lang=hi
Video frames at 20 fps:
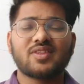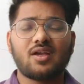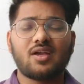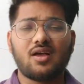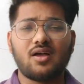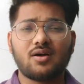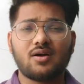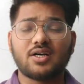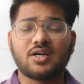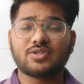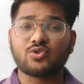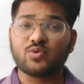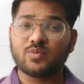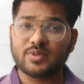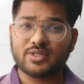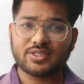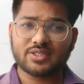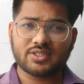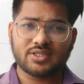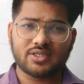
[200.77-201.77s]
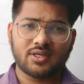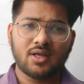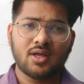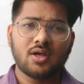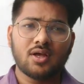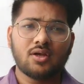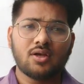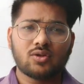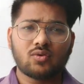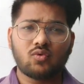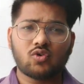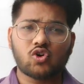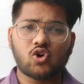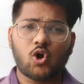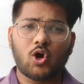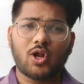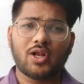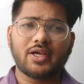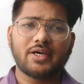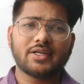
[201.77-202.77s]
कस्टमर्स की तो वो
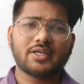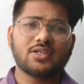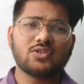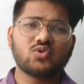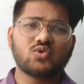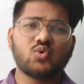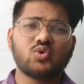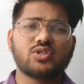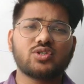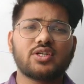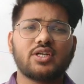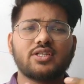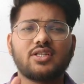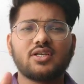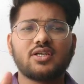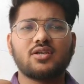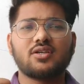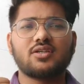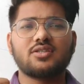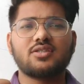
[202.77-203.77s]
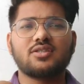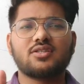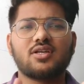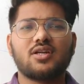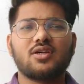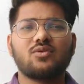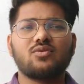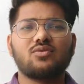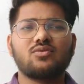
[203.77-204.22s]
कॉल करके सोच रहे थे कि किसी तरह